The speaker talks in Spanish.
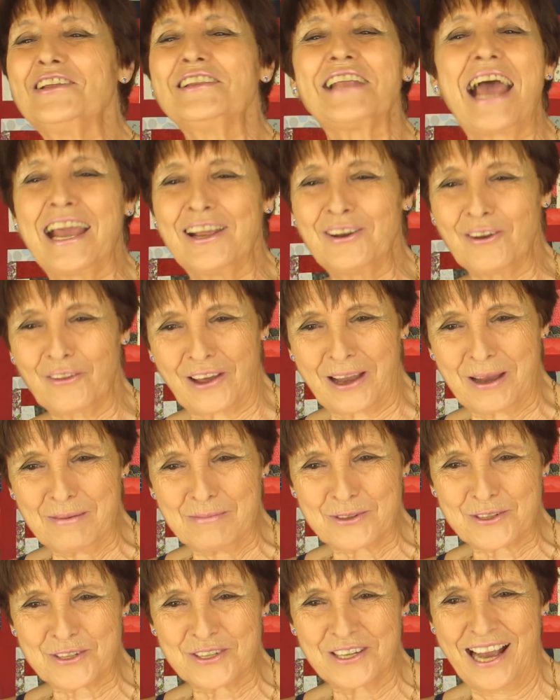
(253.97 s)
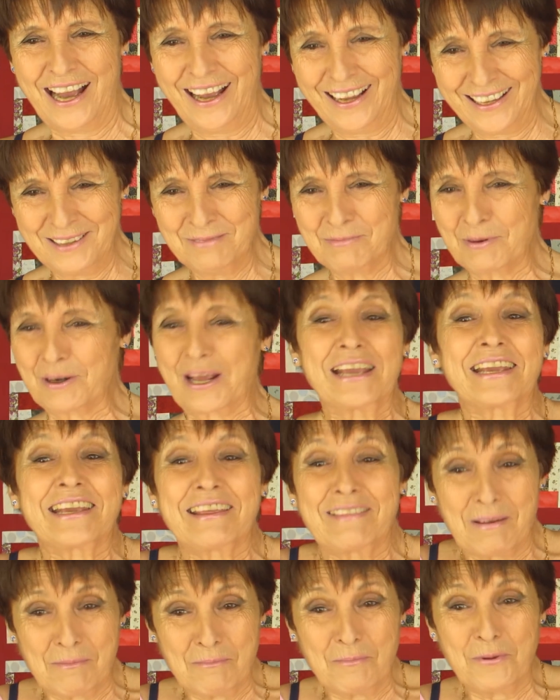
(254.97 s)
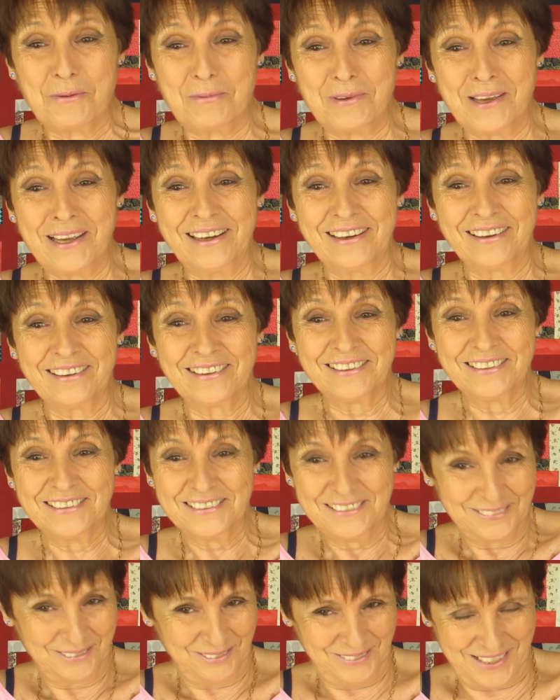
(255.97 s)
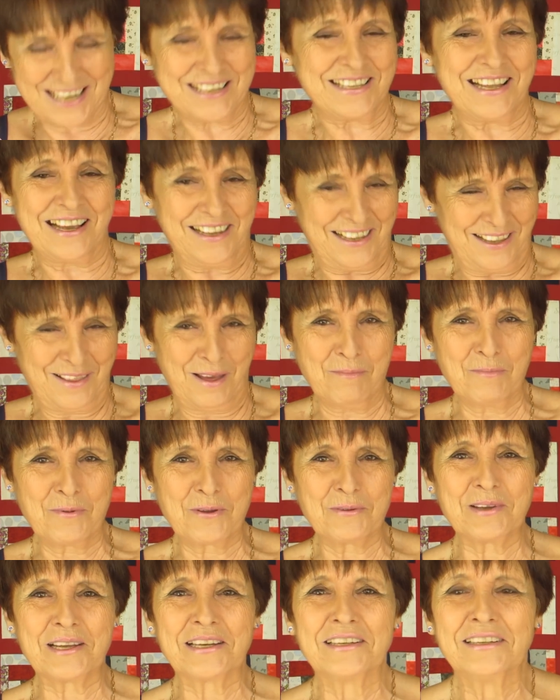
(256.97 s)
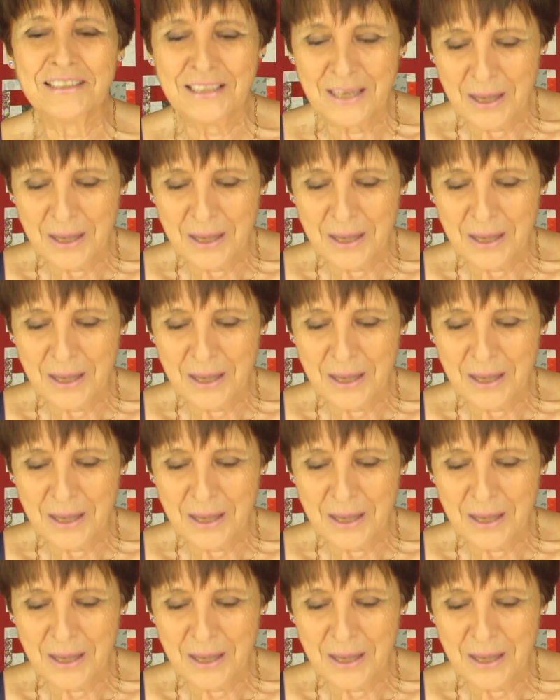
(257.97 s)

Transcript: Ahí lo dejamos. Ahí, porque ahí queda muy bien. Vale. Ya está, queda muy bien.